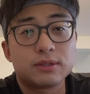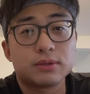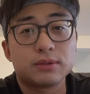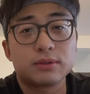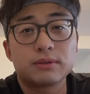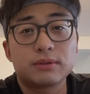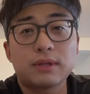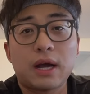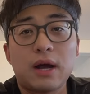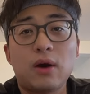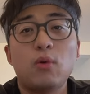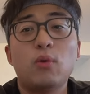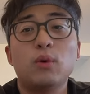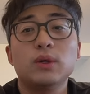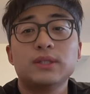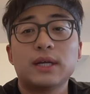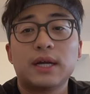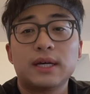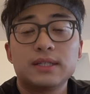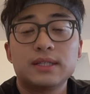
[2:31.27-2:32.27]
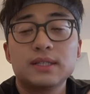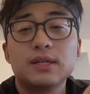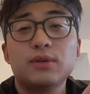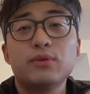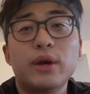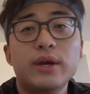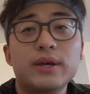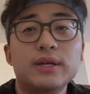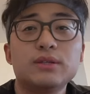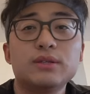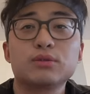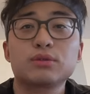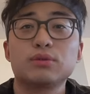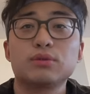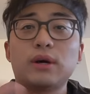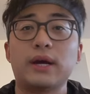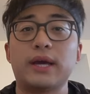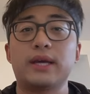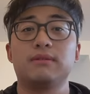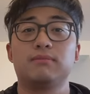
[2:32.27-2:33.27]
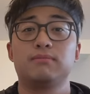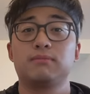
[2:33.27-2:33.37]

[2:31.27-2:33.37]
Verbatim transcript: 就他火起来的这个原因就是说，哎，